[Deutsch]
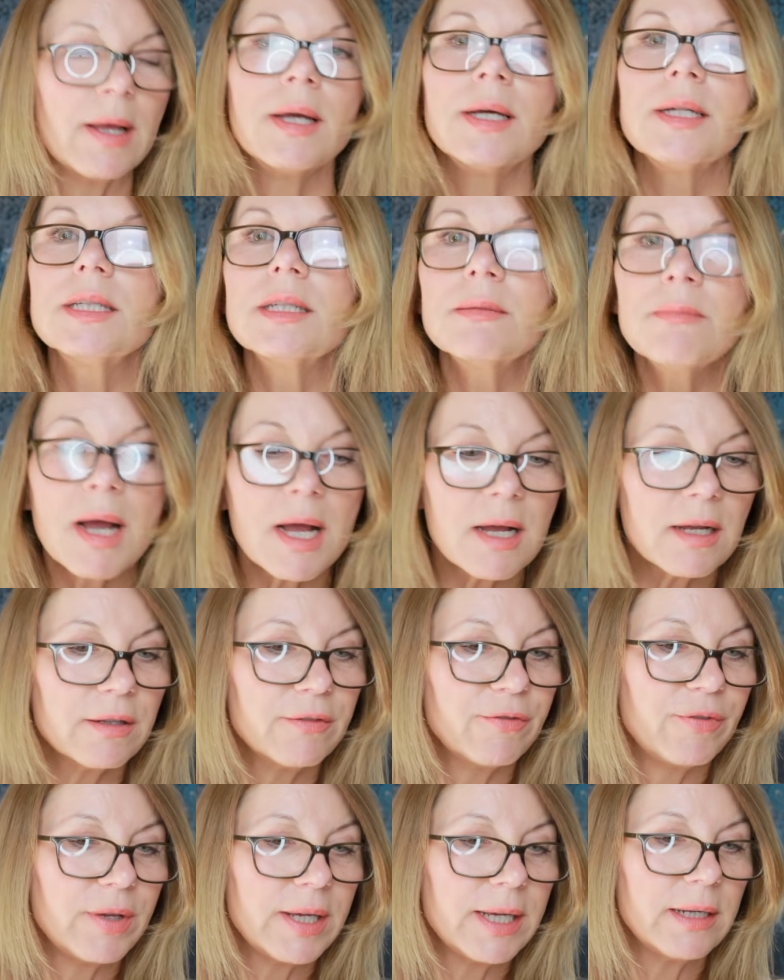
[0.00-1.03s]
Sie macht
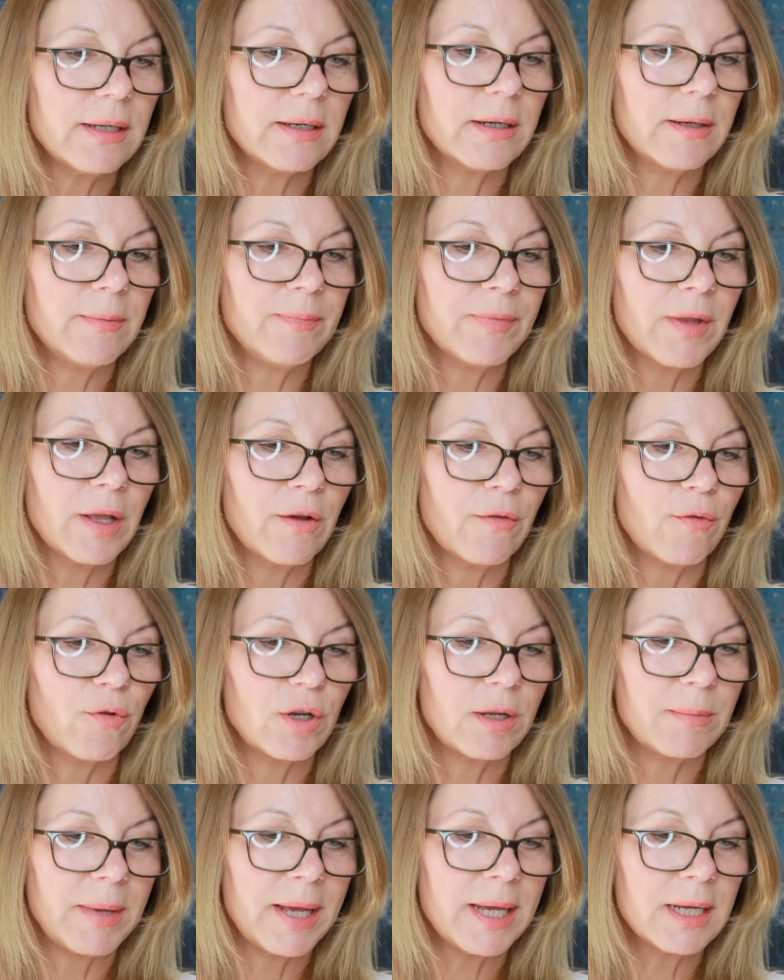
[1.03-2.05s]
weder vor
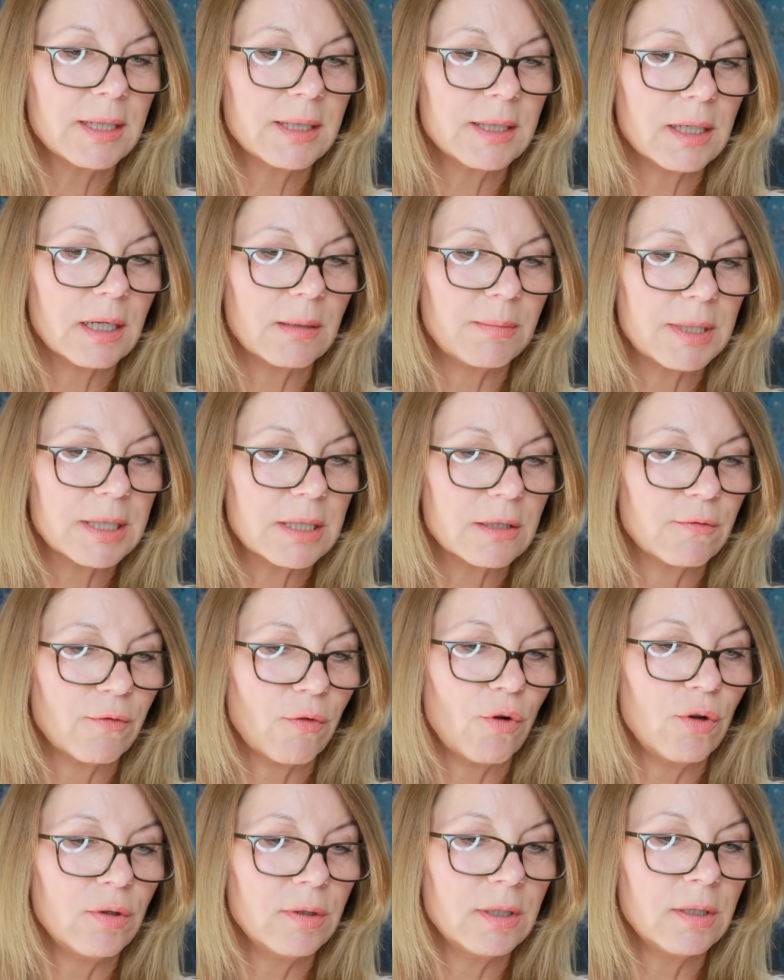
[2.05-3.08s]
dem Ex ihrer besten
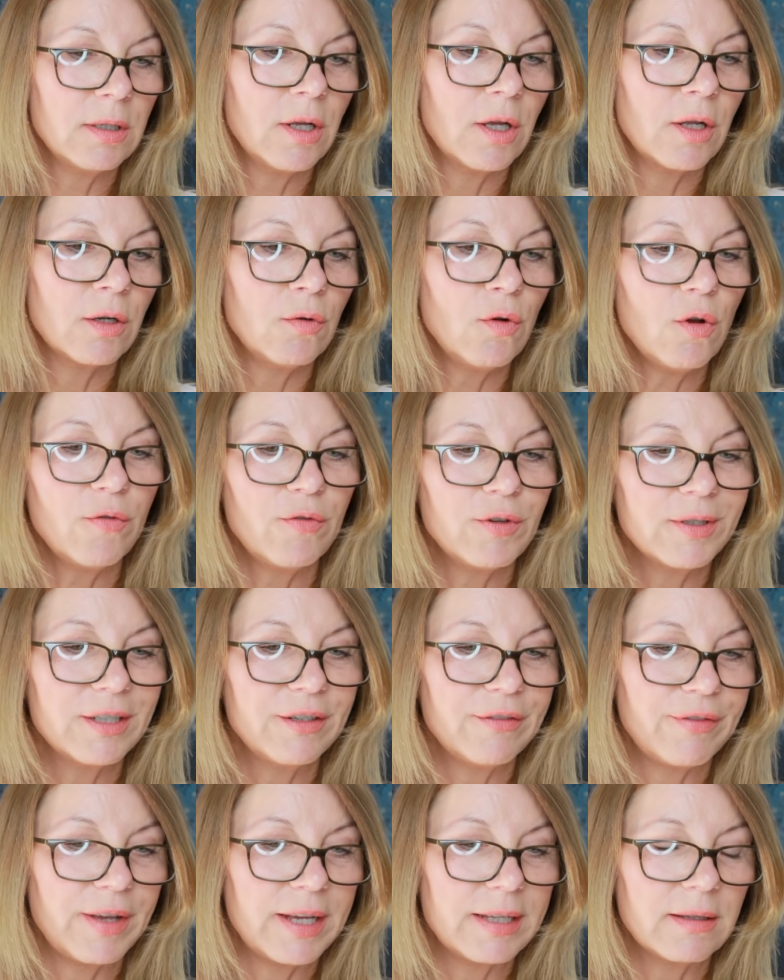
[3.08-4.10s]
Freundin noch vor
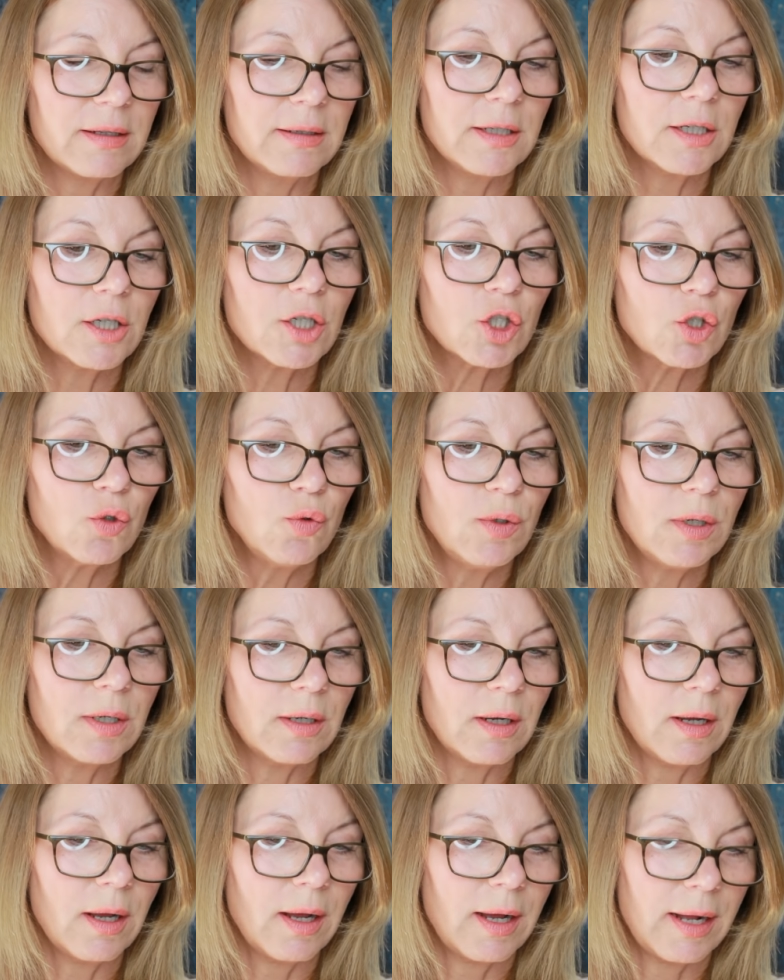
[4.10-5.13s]
den Vätern ihrer
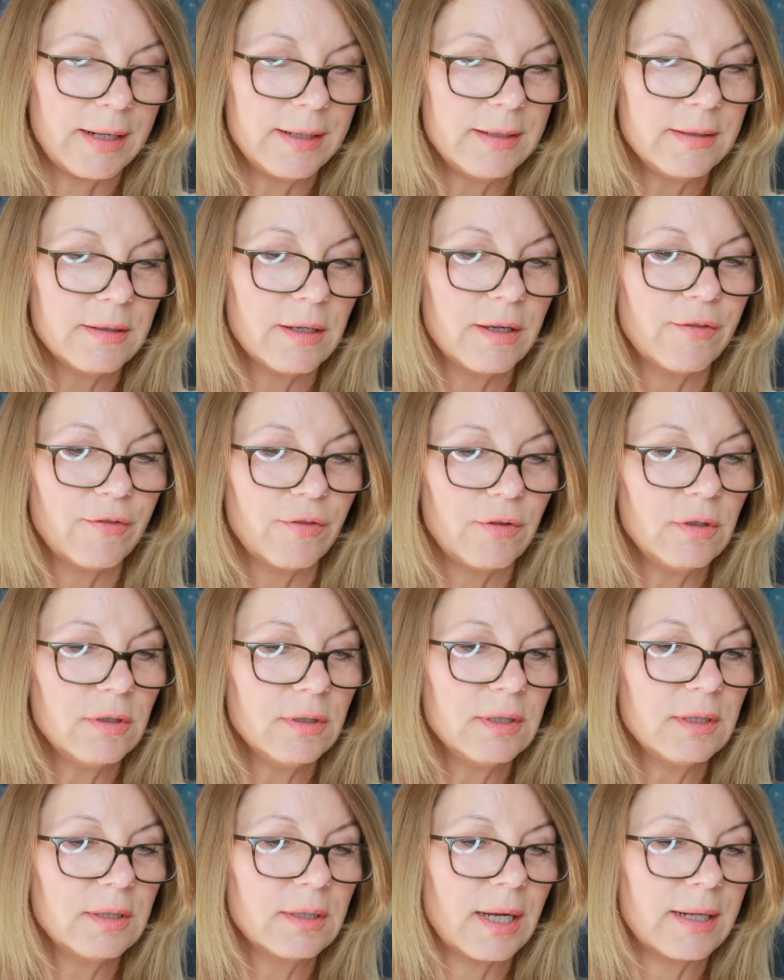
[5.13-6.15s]
Schüler Halt,
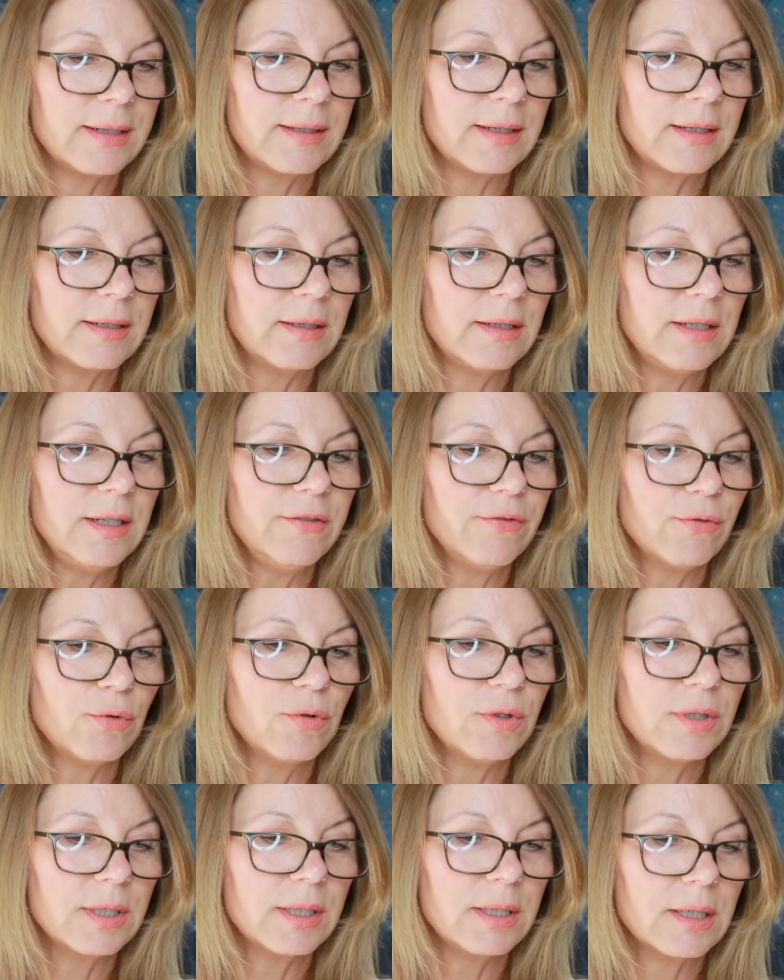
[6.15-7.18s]
flirtet an der
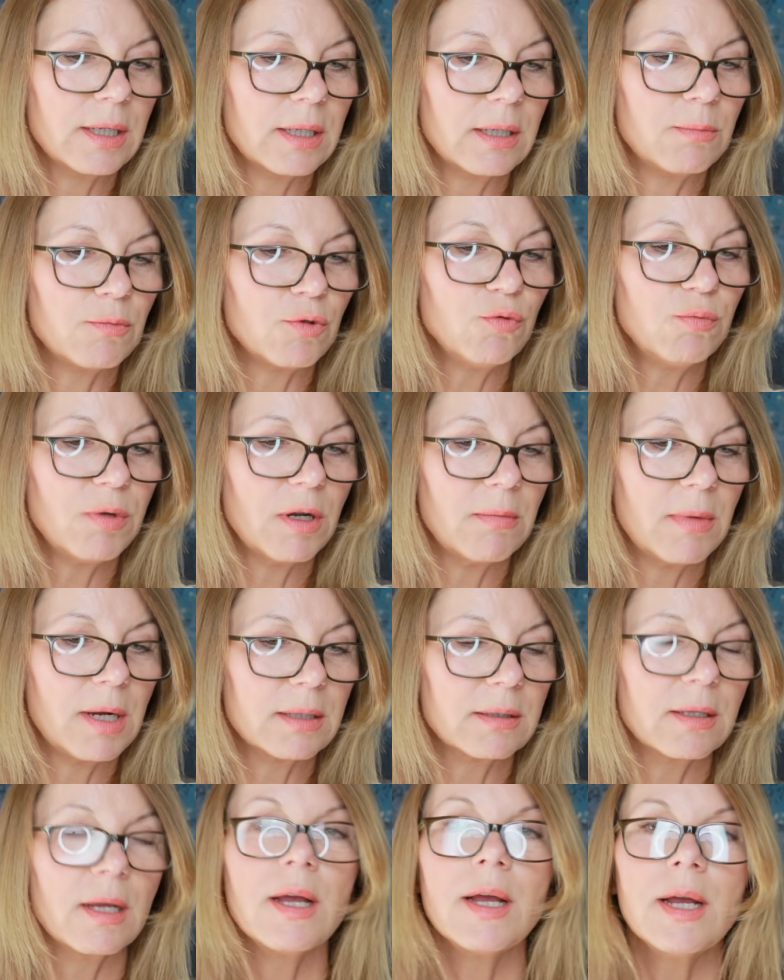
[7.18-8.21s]
Tiefkühltheke im
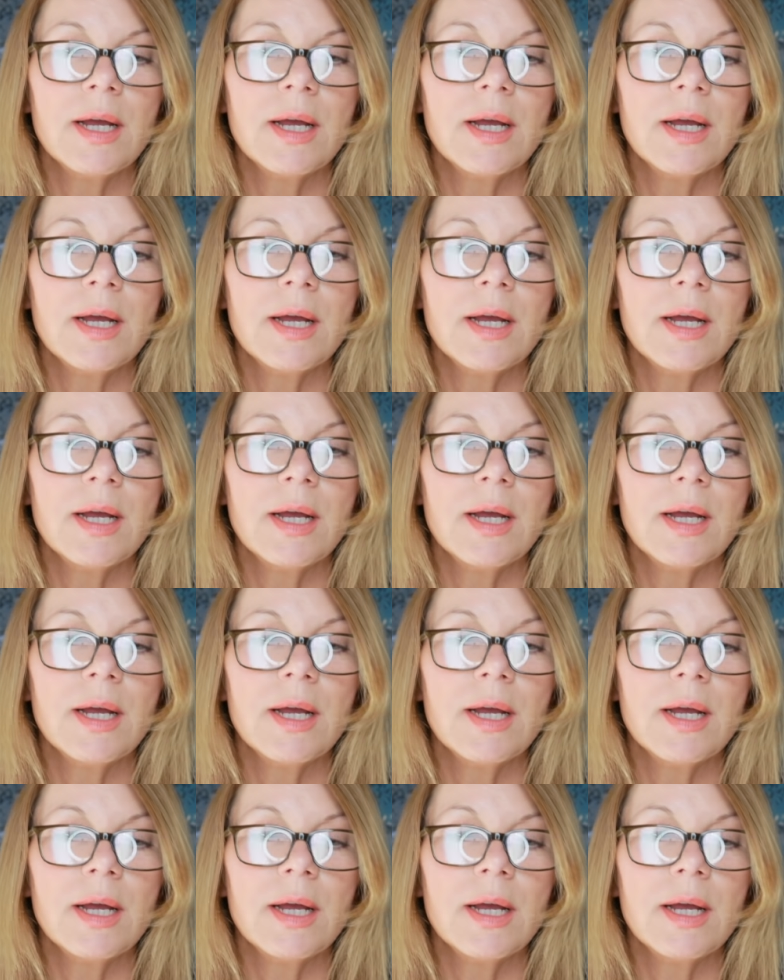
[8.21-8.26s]
Supermarkt,